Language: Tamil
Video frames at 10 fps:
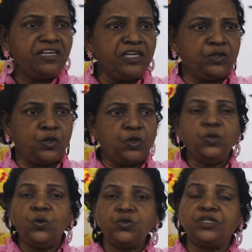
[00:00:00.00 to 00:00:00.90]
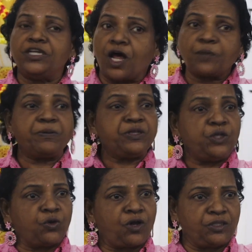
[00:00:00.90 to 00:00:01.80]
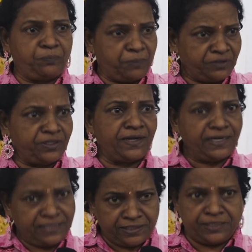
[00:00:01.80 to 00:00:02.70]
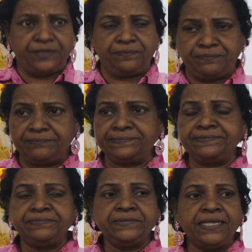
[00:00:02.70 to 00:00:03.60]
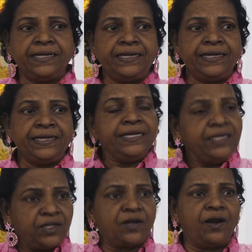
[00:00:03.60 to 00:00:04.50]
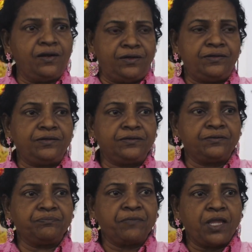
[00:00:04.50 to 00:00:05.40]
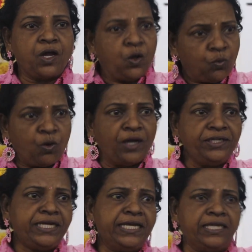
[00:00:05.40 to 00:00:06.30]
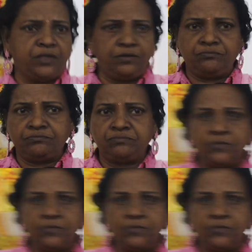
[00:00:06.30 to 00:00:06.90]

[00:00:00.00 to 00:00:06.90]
பாரதியின் நூற்றி நாற்பத்தி ஓராவது பிறந்த நாள் என்று இந்த நாள் வாழ்க்கையில்